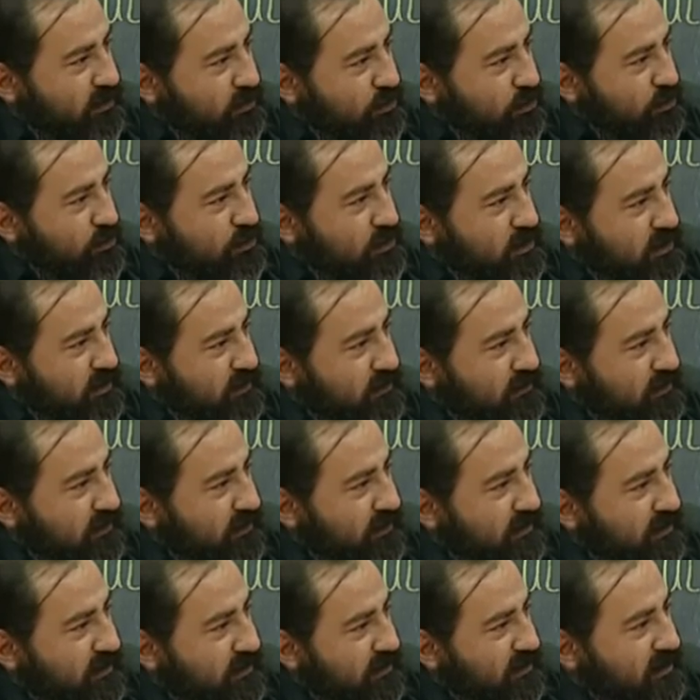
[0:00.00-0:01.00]
koysan
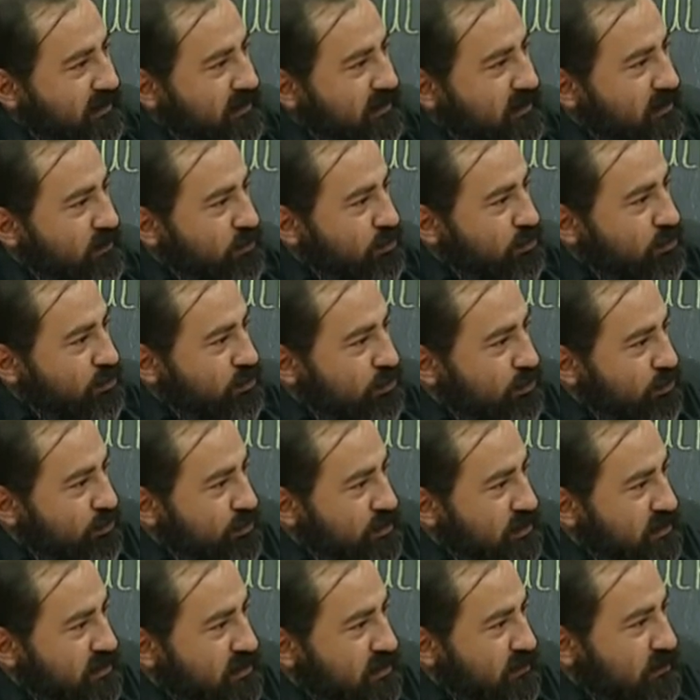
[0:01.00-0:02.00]
geriye uyku
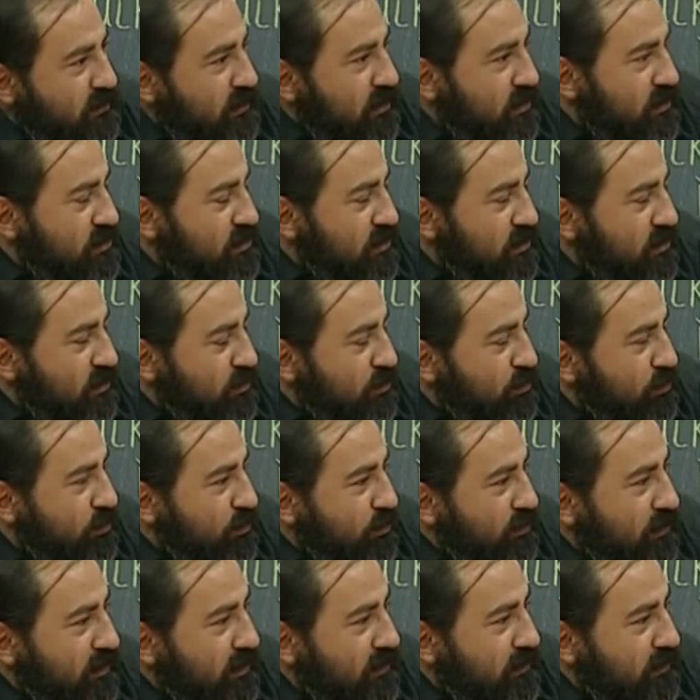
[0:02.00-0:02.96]
uyuyacak zaman ancak kalıyor. Kal, yani.